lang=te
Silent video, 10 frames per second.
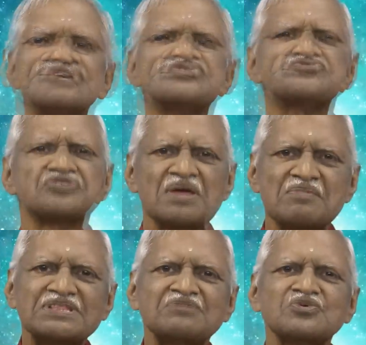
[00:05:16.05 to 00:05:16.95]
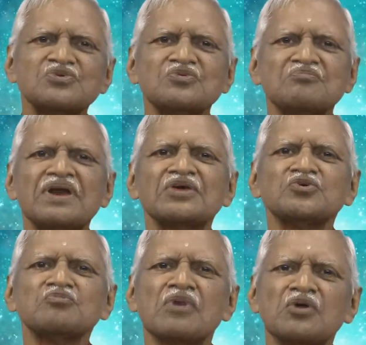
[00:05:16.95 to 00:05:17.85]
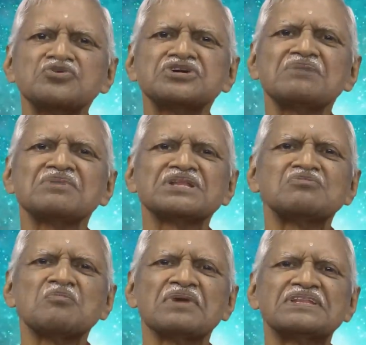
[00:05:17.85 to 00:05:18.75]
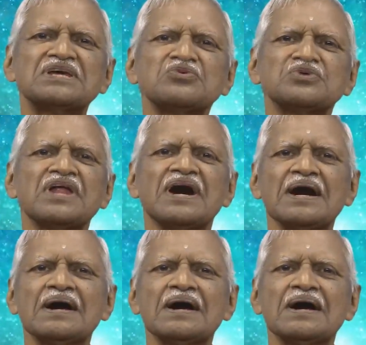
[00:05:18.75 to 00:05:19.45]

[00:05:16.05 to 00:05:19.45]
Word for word: శ్రీమతము మరియు మనుష్య మతము మధ్య ఉన్న